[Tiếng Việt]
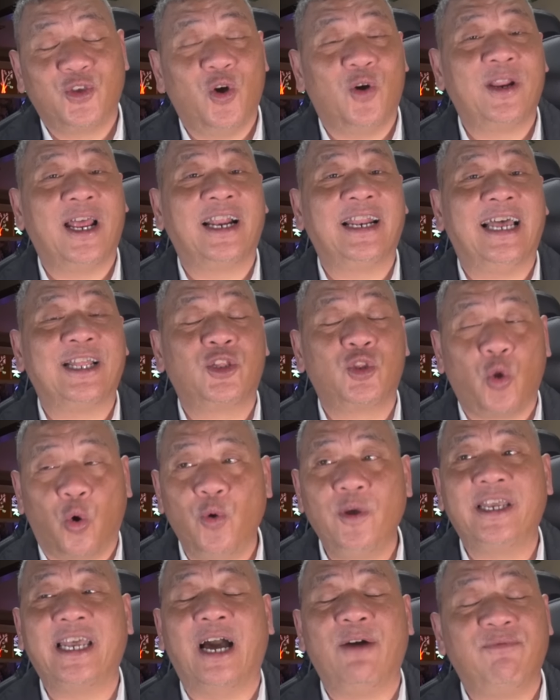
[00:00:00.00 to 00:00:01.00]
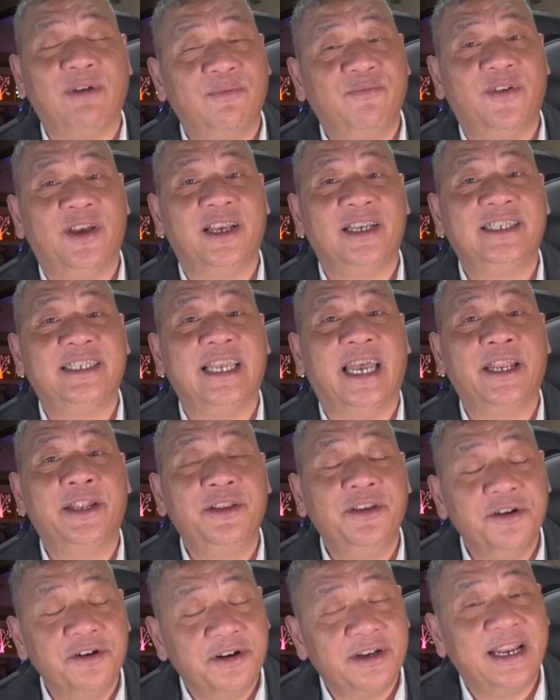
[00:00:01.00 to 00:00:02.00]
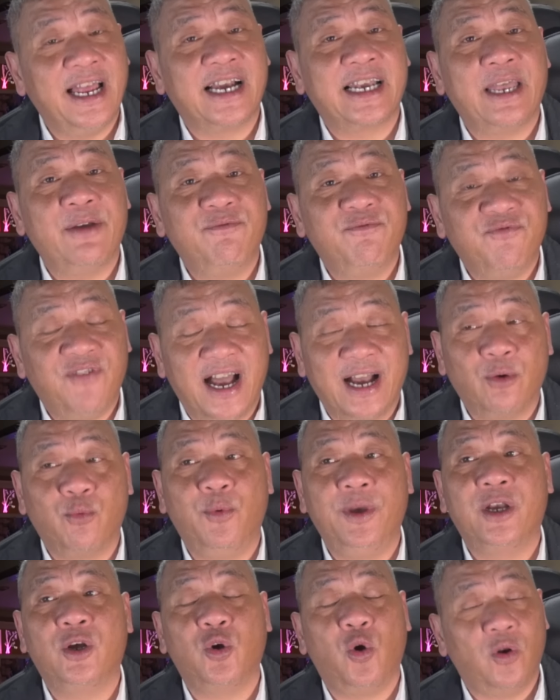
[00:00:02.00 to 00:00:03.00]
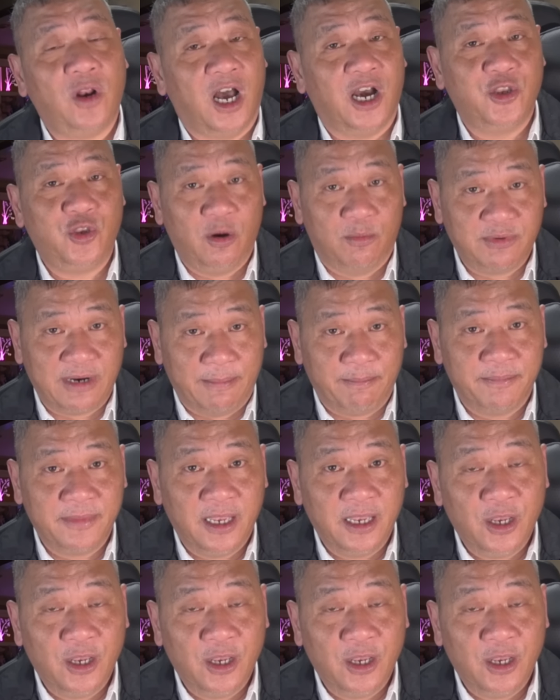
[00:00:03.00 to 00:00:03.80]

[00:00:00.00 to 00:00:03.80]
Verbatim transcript: cho rằng là tối cao pháp viện sẽ đưa ra cái phán quyết có lợi cho ông Trump.